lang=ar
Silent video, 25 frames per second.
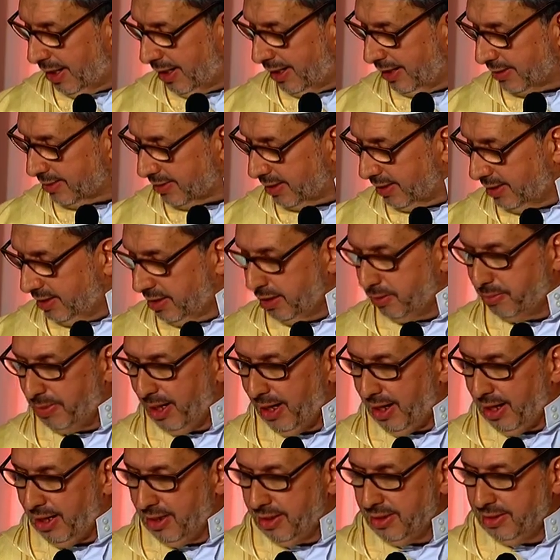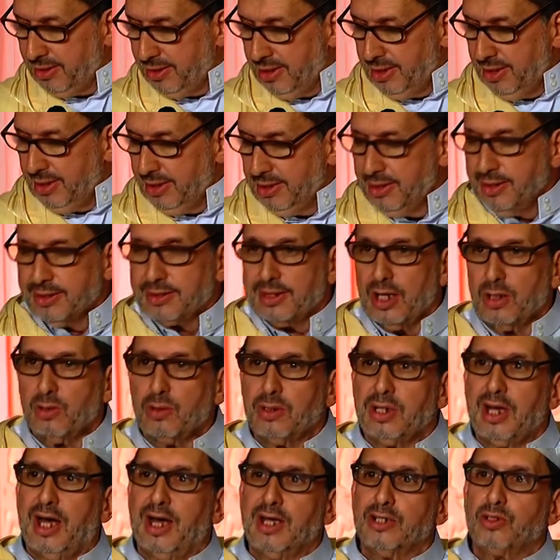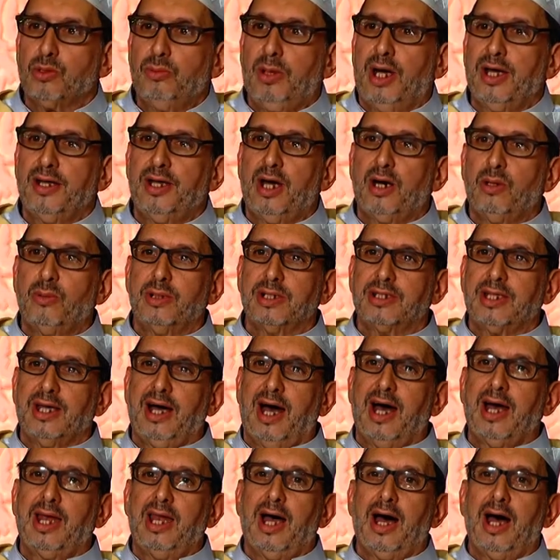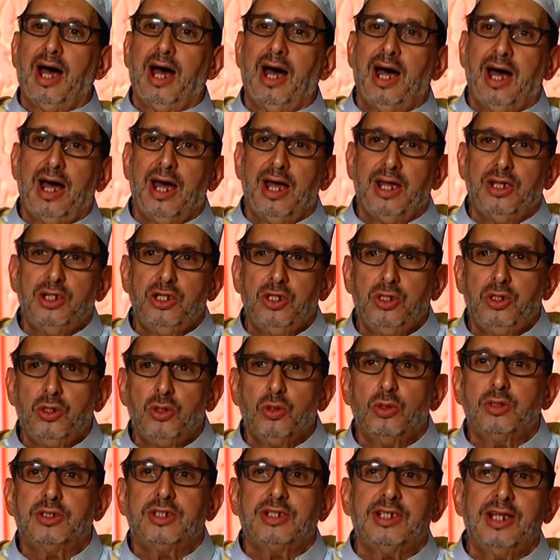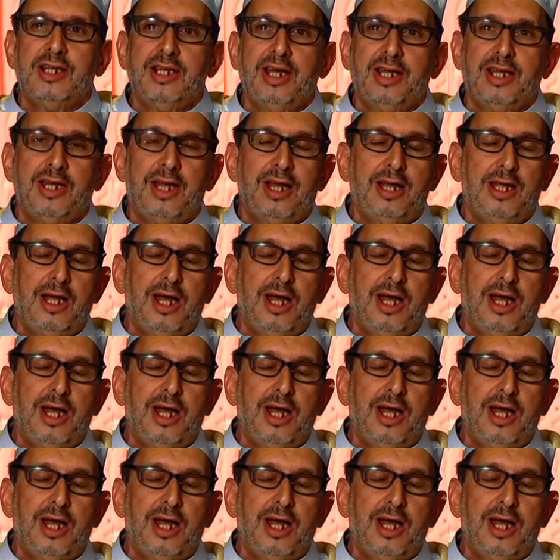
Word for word: طيبة نسأل الله سبحانه وتعالى أن يجزل,